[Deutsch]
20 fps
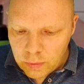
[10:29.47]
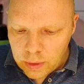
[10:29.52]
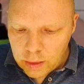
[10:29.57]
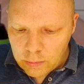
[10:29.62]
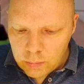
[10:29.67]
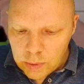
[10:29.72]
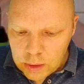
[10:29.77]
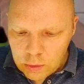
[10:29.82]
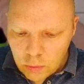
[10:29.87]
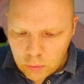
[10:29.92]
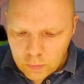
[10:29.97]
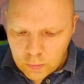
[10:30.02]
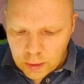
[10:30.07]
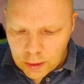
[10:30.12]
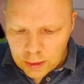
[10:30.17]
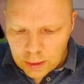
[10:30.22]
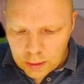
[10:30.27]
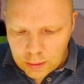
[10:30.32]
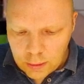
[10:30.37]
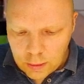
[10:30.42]
ich will ja Minus
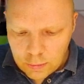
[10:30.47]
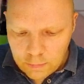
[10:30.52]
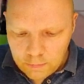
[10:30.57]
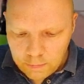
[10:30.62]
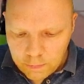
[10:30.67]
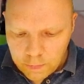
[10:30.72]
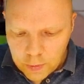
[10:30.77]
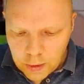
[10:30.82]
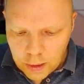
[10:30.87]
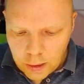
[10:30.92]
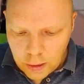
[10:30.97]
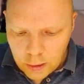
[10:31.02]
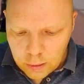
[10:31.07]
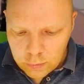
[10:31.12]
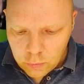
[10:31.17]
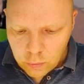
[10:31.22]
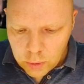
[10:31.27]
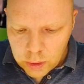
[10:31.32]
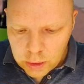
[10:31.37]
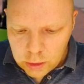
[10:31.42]
rechnen.
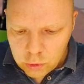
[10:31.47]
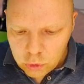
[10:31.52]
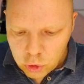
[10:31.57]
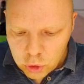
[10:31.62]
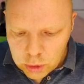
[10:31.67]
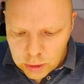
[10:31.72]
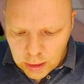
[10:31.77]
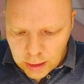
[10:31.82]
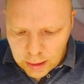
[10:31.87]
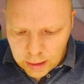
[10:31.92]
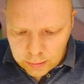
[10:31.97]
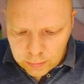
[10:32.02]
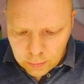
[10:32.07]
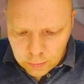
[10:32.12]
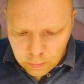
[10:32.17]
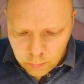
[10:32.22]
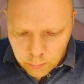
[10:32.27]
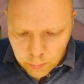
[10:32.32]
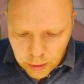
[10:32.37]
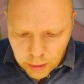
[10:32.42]
Also ich
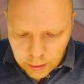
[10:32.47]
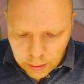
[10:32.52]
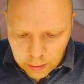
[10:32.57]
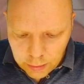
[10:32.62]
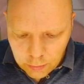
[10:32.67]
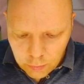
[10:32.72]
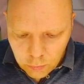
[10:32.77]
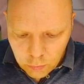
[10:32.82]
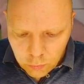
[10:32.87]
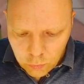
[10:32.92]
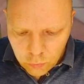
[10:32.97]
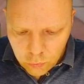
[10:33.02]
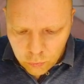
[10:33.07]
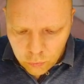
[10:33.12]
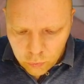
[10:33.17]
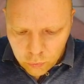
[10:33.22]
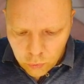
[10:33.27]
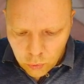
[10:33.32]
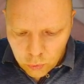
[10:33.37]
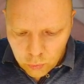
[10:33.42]
starte bei
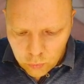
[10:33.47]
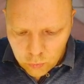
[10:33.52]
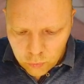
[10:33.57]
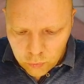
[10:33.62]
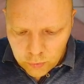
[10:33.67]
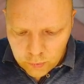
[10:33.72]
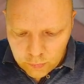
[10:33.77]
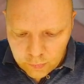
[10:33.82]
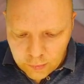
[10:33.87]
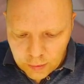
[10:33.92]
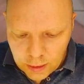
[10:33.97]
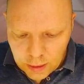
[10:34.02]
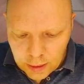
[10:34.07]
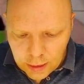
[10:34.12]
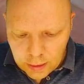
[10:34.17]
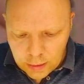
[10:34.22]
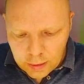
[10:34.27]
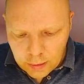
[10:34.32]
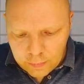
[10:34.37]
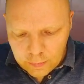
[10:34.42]

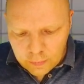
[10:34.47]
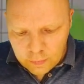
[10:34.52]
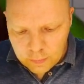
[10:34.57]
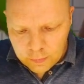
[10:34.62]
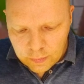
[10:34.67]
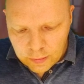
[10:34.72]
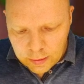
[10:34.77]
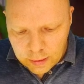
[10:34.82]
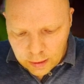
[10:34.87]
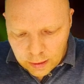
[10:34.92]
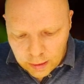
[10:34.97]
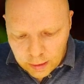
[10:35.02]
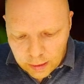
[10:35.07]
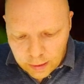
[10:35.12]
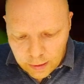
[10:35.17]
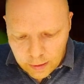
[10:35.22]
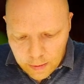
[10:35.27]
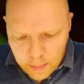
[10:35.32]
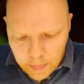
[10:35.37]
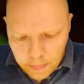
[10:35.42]
15, das ist
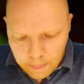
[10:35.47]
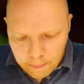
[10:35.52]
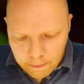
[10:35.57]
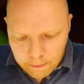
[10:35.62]
da.